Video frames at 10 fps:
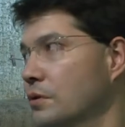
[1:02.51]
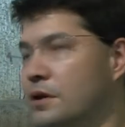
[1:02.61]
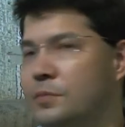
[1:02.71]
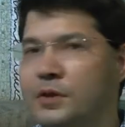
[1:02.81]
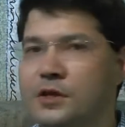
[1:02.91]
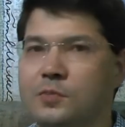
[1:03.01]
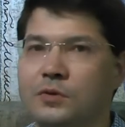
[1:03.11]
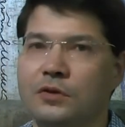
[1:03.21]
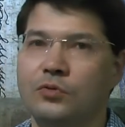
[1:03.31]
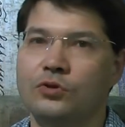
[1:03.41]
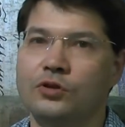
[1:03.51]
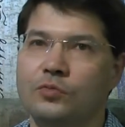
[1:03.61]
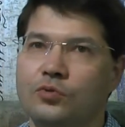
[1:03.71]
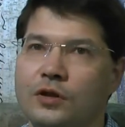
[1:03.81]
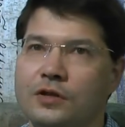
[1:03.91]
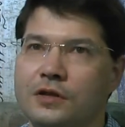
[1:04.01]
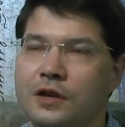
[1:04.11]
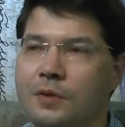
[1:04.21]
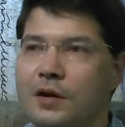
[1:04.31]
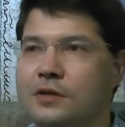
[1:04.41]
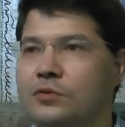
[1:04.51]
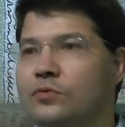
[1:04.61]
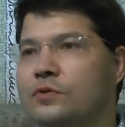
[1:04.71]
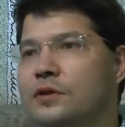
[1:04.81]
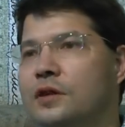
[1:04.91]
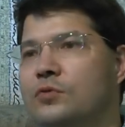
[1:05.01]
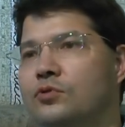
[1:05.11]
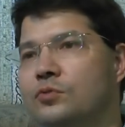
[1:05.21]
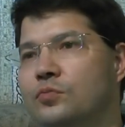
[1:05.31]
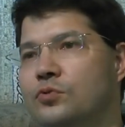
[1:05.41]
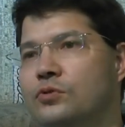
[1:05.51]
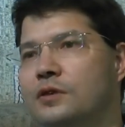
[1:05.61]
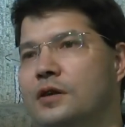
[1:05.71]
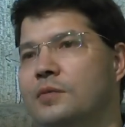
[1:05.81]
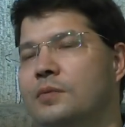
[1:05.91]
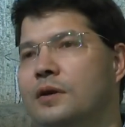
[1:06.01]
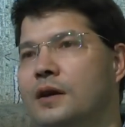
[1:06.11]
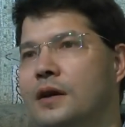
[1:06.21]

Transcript: И принцип это должен соблюдаться. И нормальный закон всегда должен просто как бы